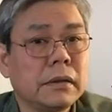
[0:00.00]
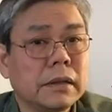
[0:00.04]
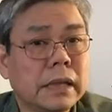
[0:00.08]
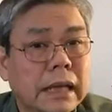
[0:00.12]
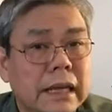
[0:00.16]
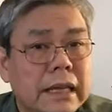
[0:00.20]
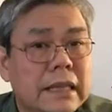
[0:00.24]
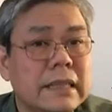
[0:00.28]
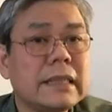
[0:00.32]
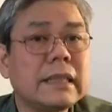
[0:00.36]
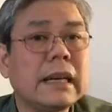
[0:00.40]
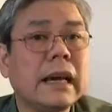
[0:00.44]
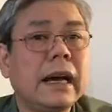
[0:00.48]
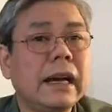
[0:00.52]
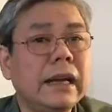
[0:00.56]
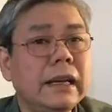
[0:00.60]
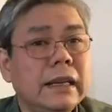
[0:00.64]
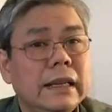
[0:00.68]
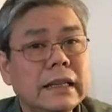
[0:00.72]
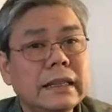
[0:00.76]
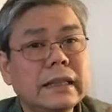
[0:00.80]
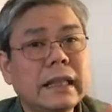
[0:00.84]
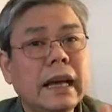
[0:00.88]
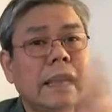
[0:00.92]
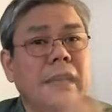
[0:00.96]
tay sai
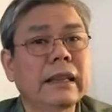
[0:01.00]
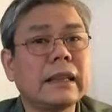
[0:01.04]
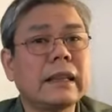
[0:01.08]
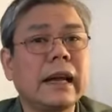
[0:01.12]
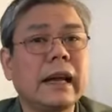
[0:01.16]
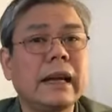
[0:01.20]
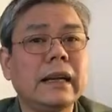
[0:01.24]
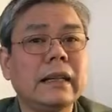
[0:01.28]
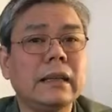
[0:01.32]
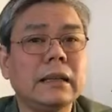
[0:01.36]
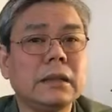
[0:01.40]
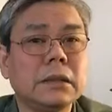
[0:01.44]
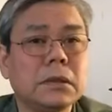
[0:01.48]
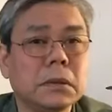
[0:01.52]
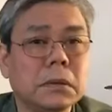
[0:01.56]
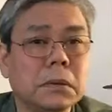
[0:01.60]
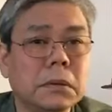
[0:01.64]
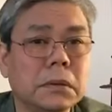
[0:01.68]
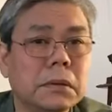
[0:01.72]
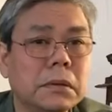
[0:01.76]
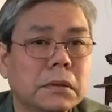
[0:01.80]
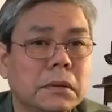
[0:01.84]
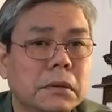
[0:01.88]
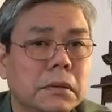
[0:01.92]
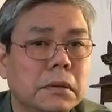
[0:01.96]
đi tát tay thằng
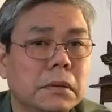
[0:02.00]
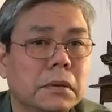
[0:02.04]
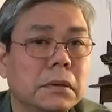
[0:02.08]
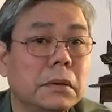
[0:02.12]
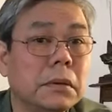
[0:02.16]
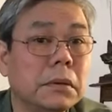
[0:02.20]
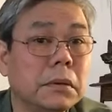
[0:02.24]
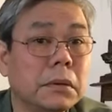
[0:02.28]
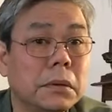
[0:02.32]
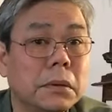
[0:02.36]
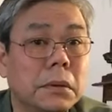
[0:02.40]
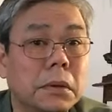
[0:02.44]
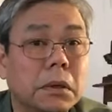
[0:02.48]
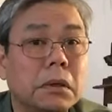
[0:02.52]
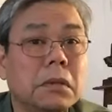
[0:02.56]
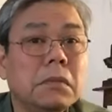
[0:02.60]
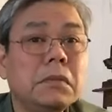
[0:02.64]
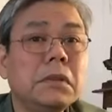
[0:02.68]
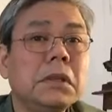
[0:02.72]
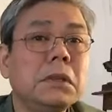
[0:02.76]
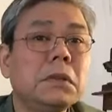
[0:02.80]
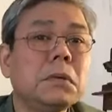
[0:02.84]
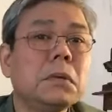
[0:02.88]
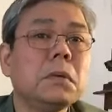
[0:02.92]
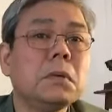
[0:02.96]
chủ đối
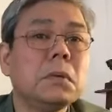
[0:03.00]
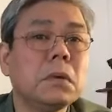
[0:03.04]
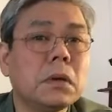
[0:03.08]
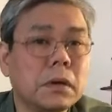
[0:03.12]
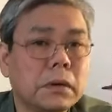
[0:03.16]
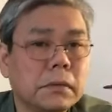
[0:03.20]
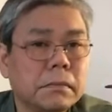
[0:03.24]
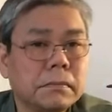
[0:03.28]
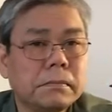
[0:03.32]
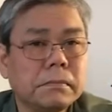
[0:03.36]
với Trung Quốc